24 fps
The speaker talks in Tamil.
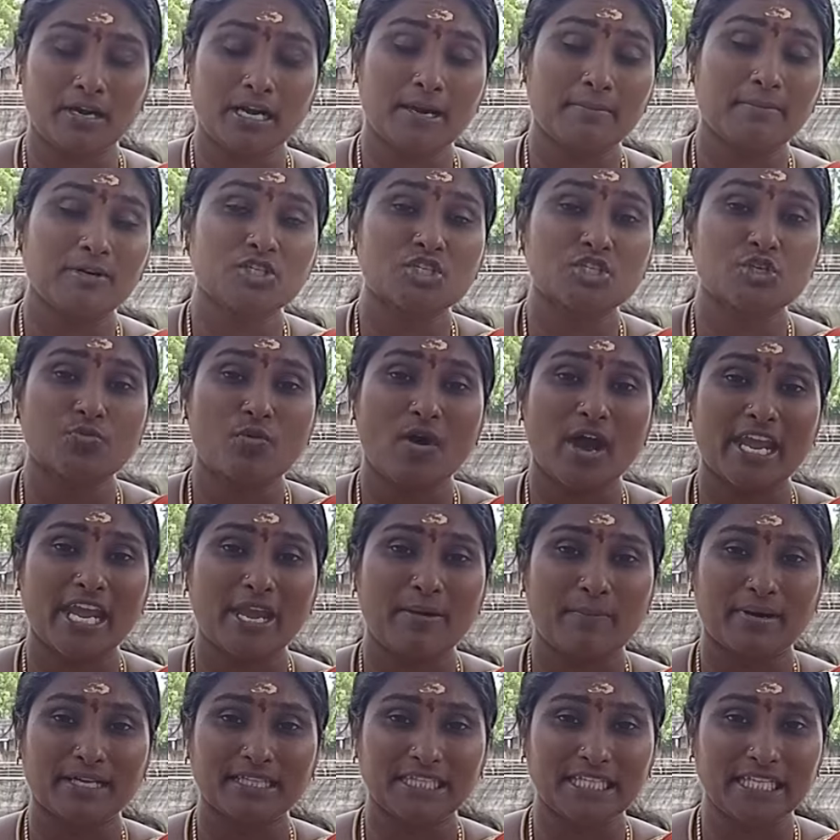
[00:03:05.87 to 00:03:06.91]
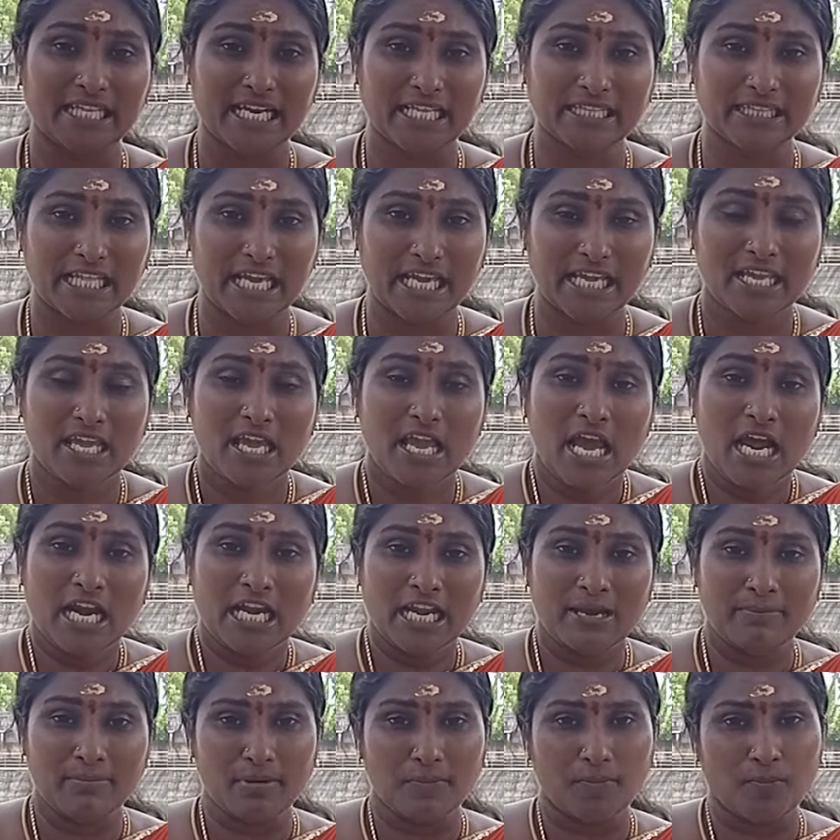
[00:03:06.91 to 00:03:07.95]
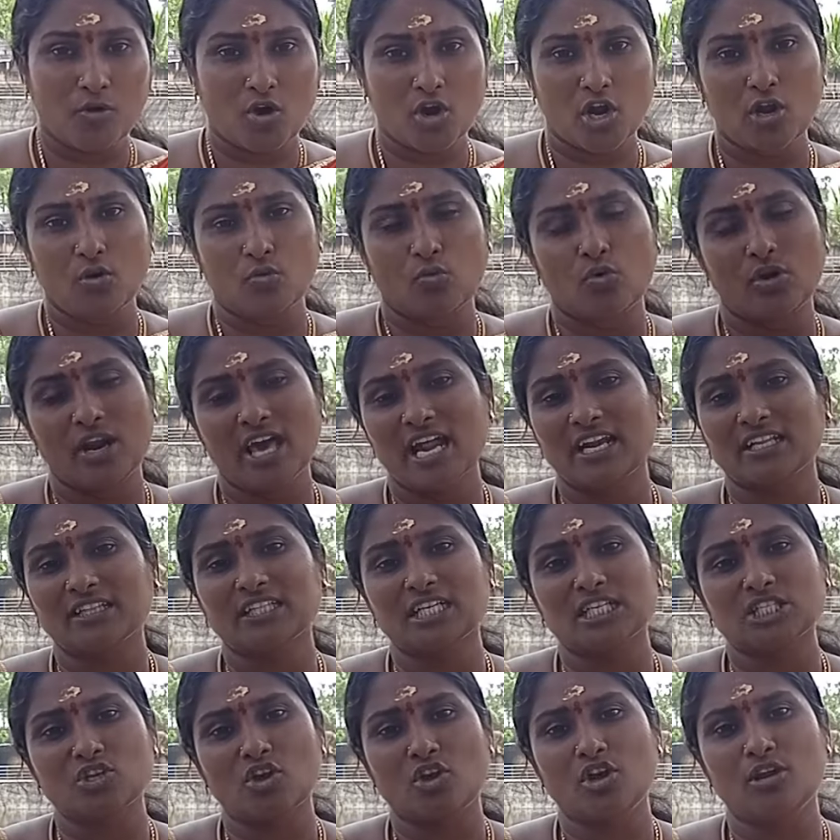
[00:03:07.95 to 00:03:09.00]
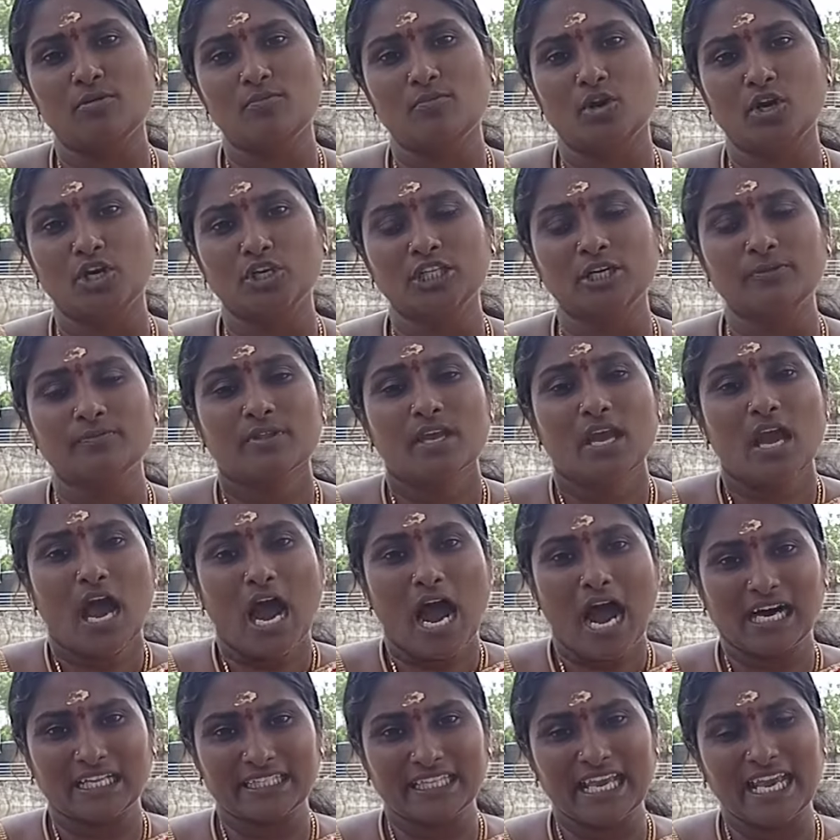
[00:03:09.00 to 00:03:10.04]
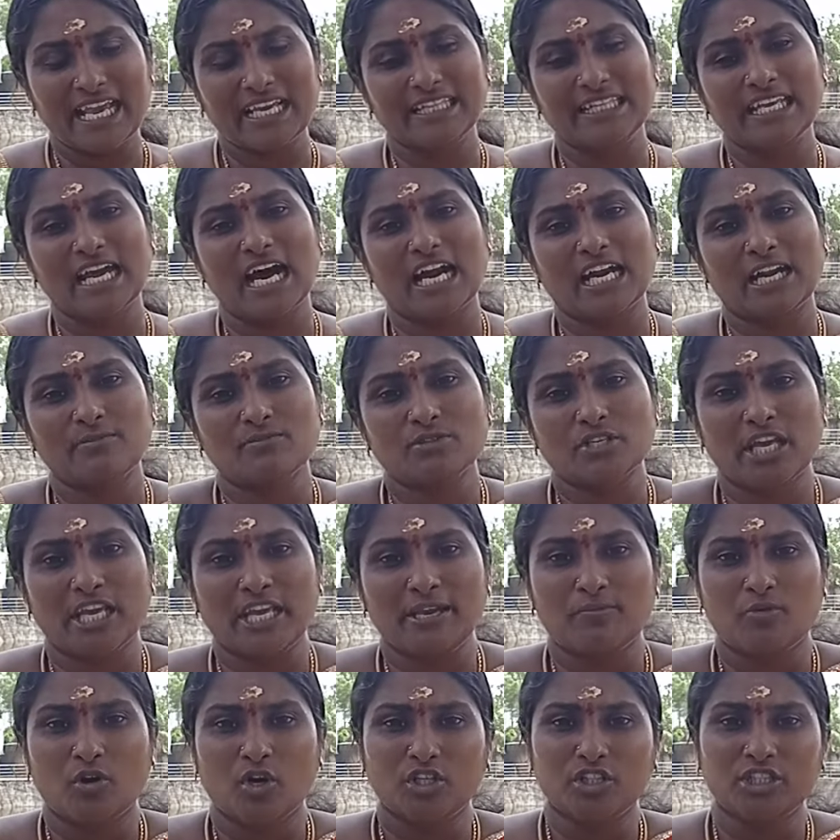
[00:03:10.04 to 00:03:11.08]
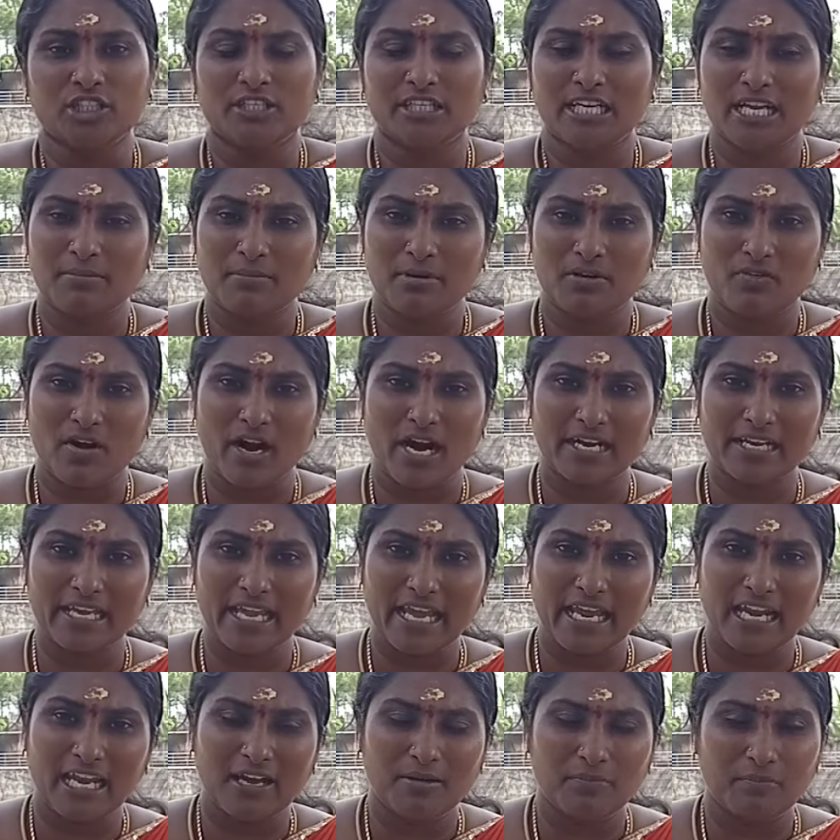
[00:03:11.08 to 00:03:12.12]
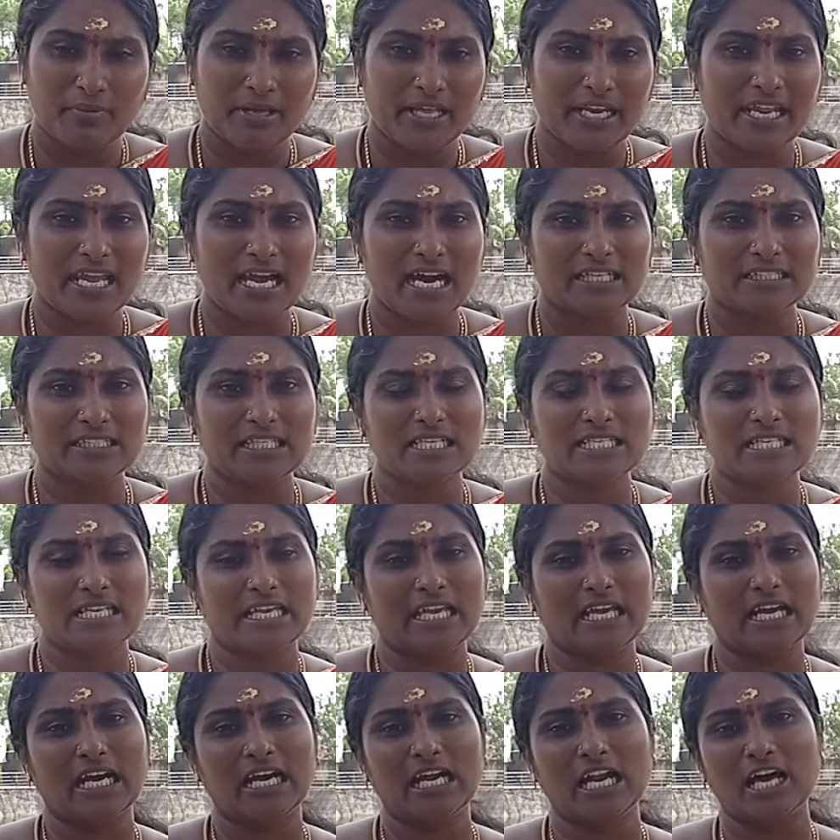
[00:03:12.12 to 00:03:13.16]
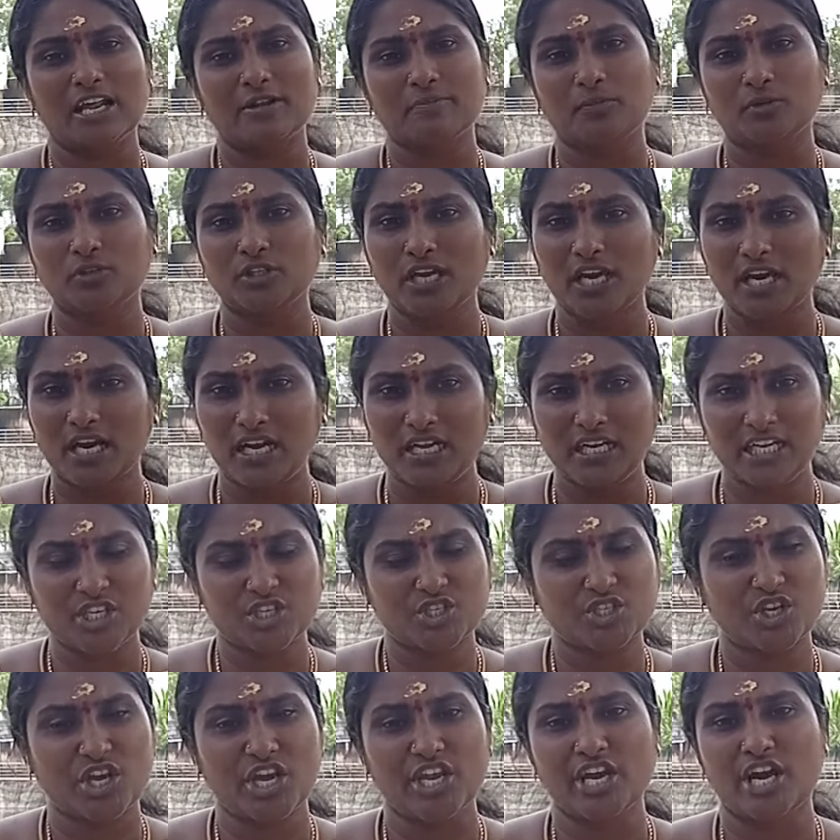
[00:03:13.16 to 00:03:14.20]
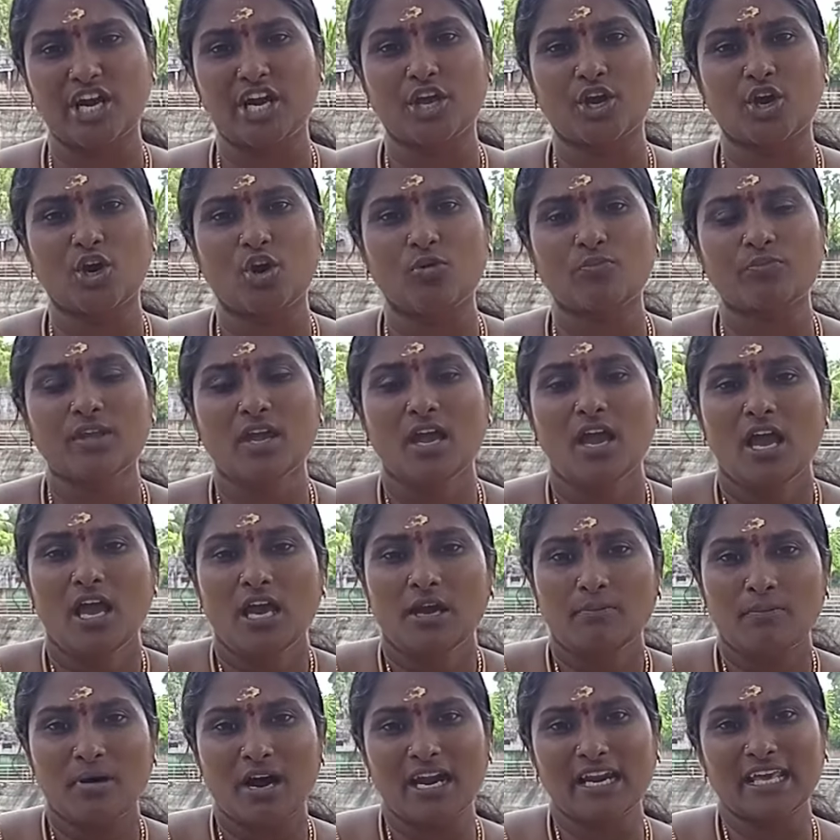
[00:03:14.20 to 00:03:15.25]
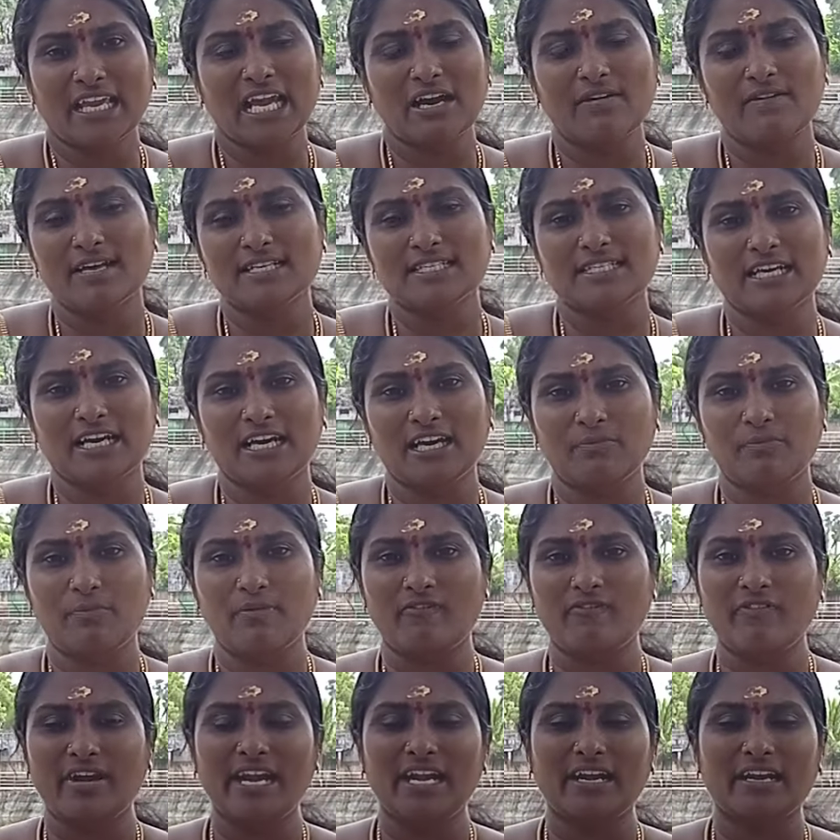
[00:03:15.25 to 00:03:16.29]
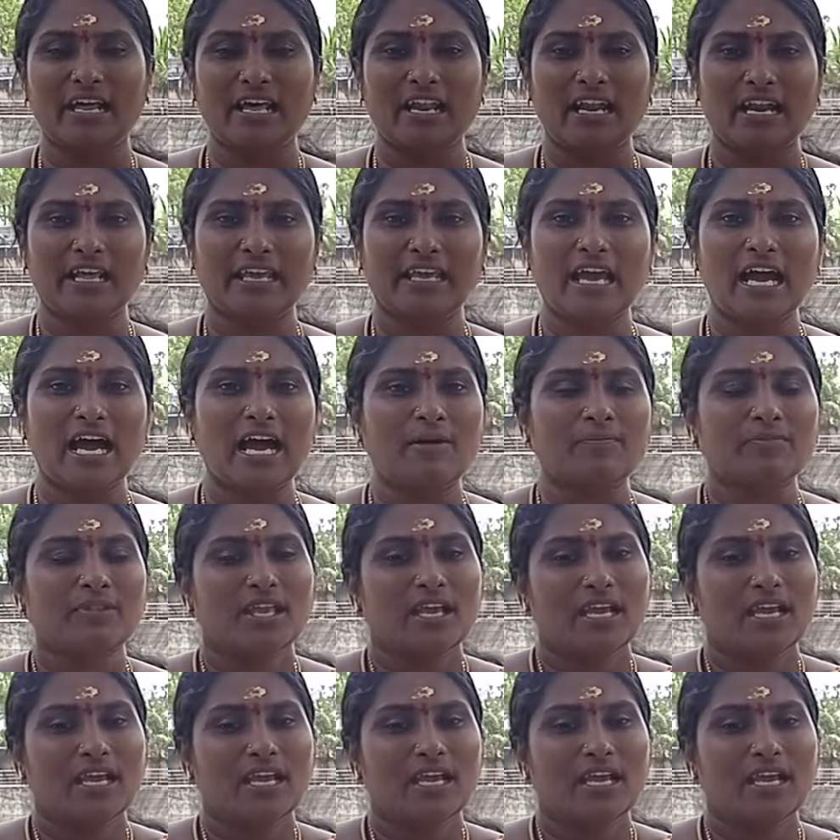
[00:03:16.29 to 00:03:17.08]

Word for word: நமச்சிவாய மந்திரத்தை நம்ம பொருள் உணர்ந்து சொல்லும் பொழுது அதையே தியானம் செய்யும் பொழுது நம்ம வாழ்க்கையில் பெரிய அதிசயங்கள் அற்புதங்கள் நிச்சயம் நடக்கும் மாணிக்க வாசகர் வேண்டார் இல்லையா